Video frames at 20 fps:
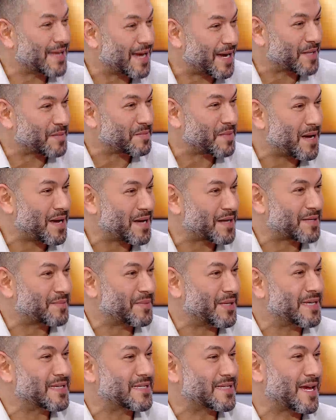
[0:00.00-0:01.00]
قعد معك
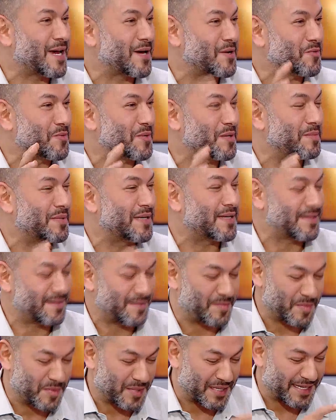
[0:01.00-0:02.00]
بحس حاله بالبيت
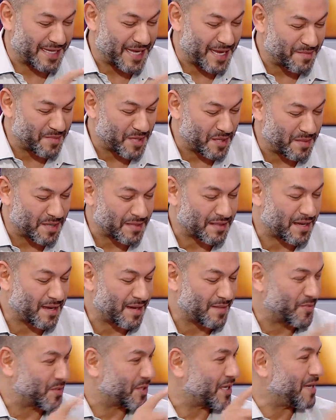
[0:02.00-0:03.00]
حبيبي. إن كان
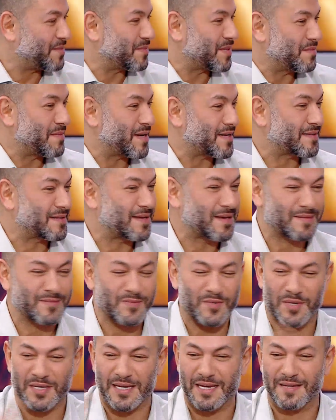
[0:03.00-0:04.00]
بالمطعم وإن كان
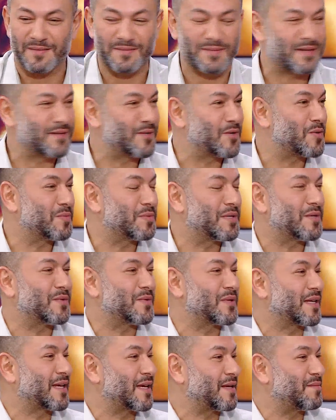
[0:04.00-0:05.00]
بالمكتب وإن كان باللوبي
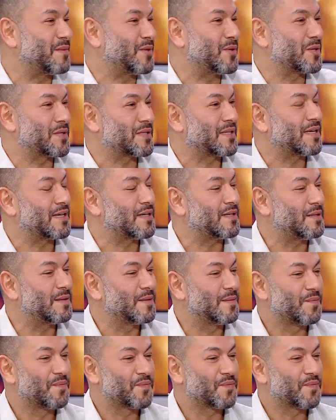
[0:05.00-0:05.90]
وإن كان بالأوتيل